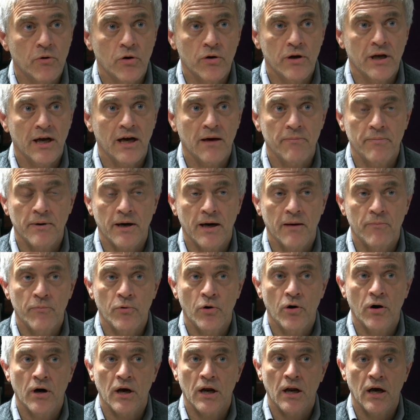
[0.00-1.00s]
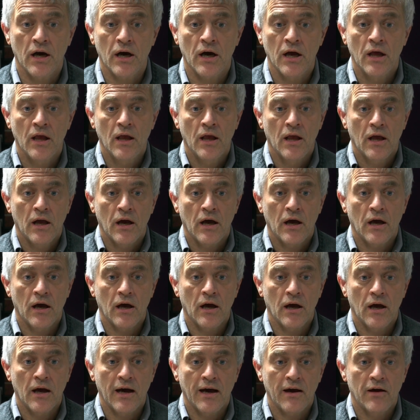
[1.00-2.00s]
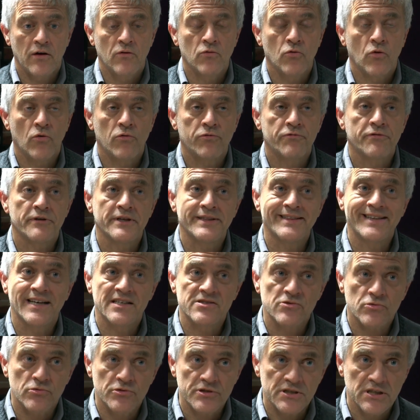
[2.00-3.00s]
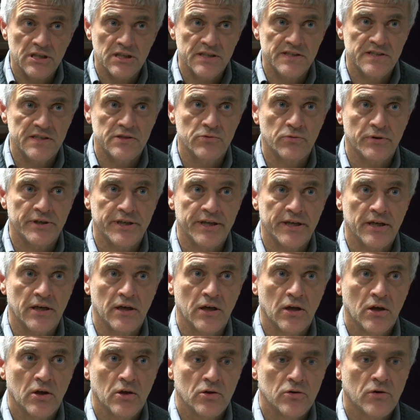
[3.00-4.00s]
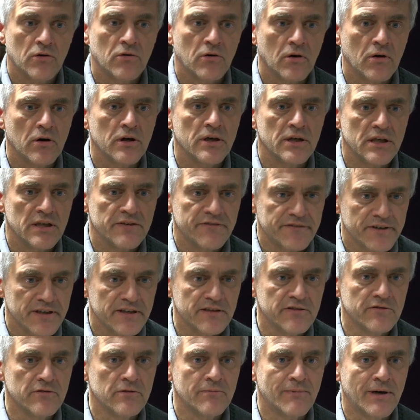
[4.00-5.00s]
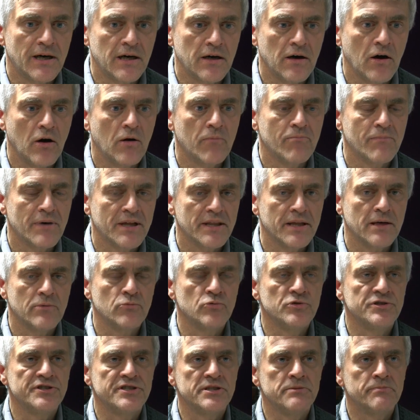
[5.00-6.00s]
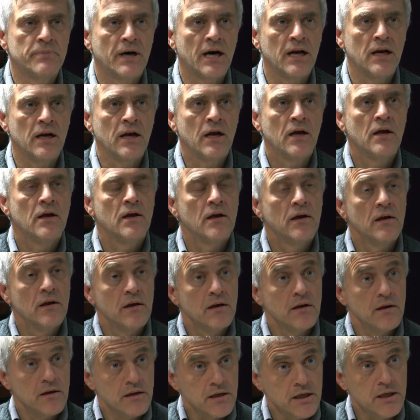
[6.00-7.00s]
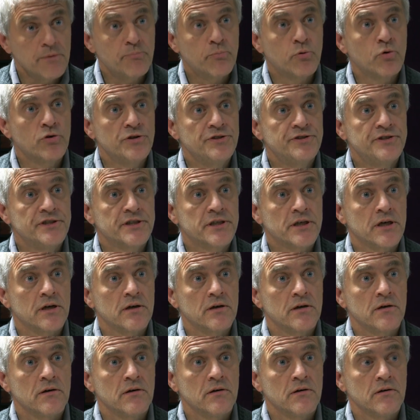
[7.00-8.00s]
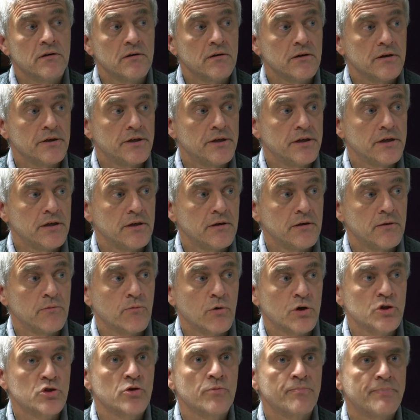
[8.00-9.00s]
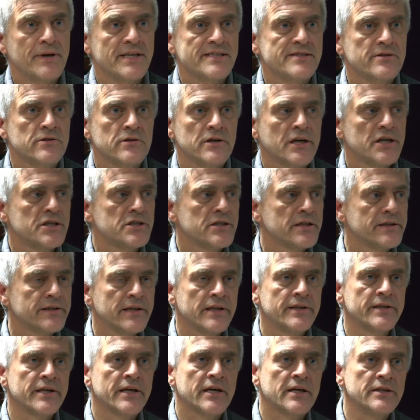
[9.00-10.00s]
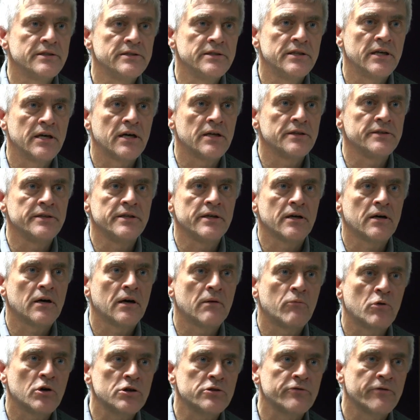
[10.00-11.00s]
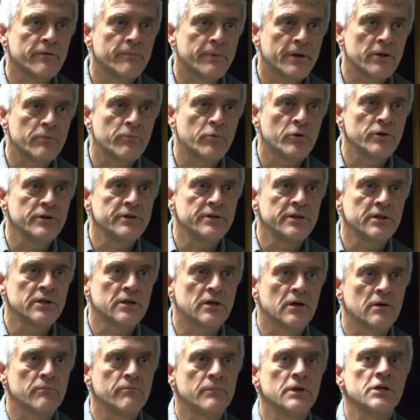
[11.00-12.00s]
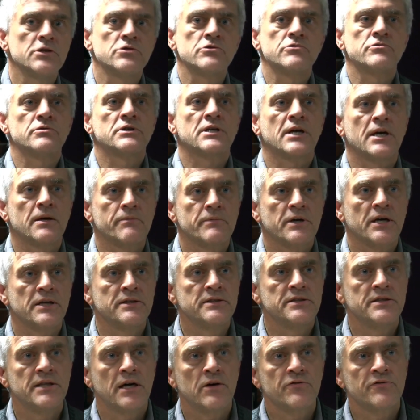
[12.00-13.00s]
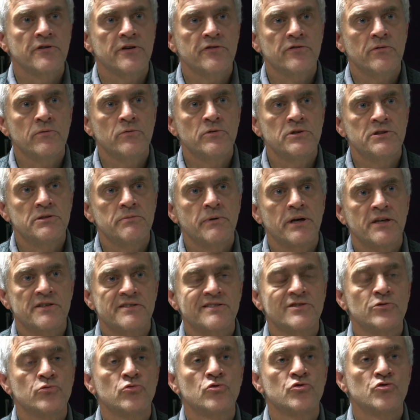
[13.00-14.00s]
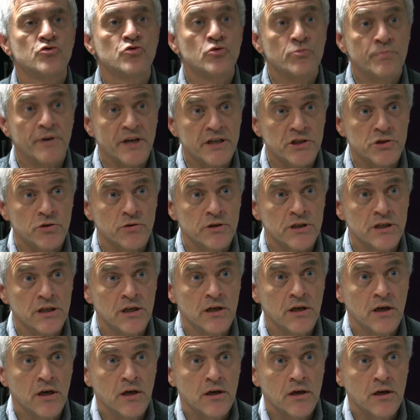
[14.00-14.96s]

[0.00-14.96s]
regard par rapport à la, au fait d'associer les citoyens. Donc effectivement, un mandat municipal est politique. Et moi je peste quand j'entends des candidats dire ah, moi je ne fais pas de politique, mais je suis quand même candidat aux élections municipales. C'est une supercherie